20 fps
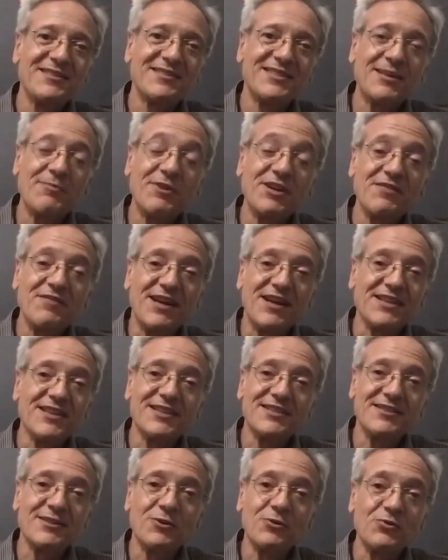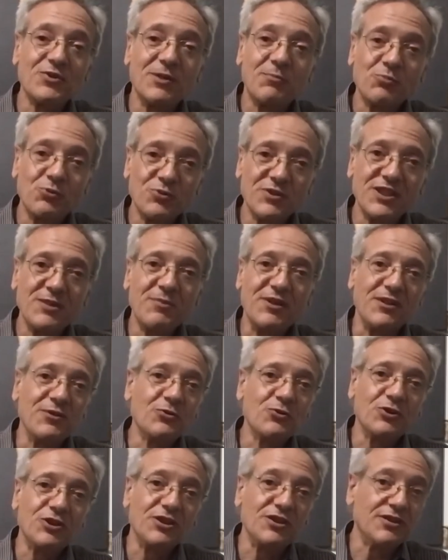Siamo arrivati al secondo
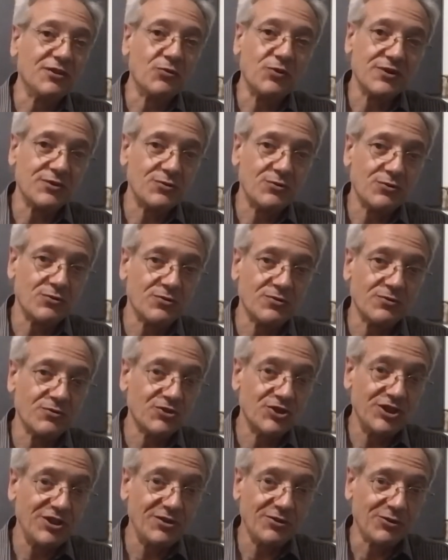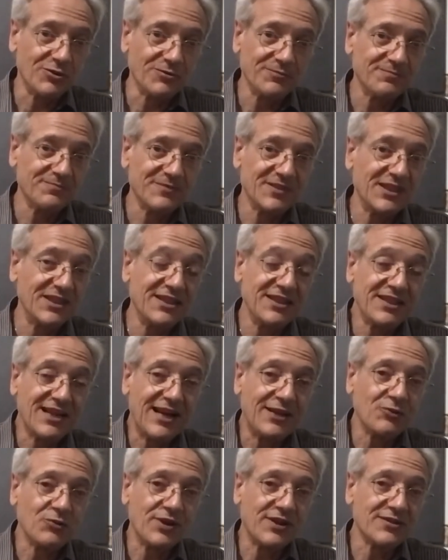appuntamento di questo ciclo
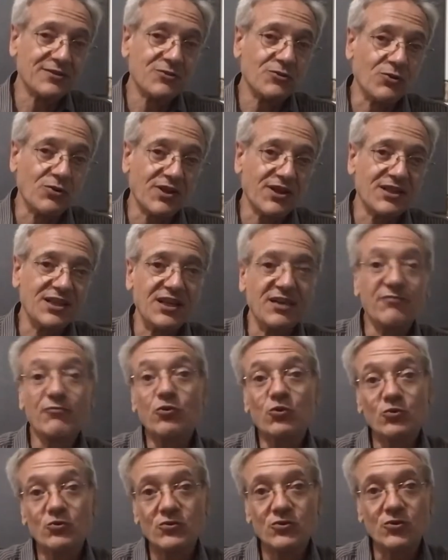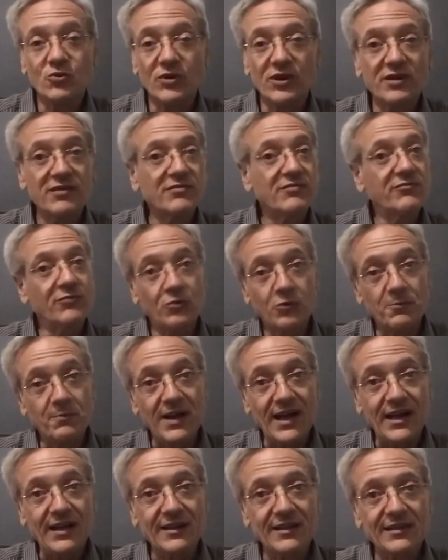dedicato alla storia dell'evoluzione
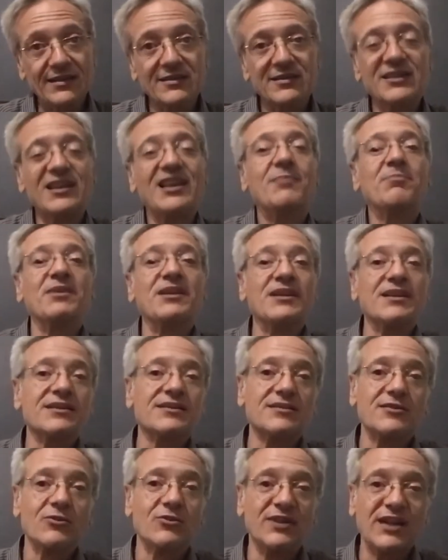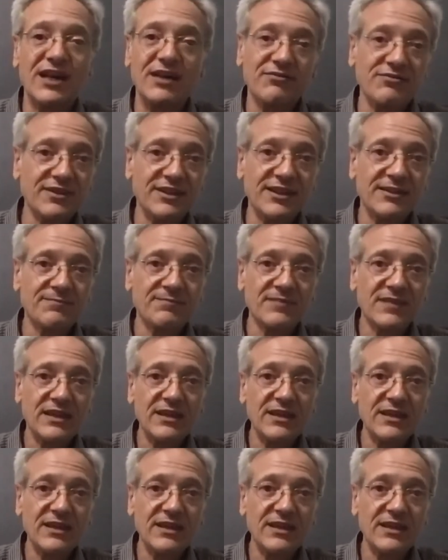formale della penna stilografica.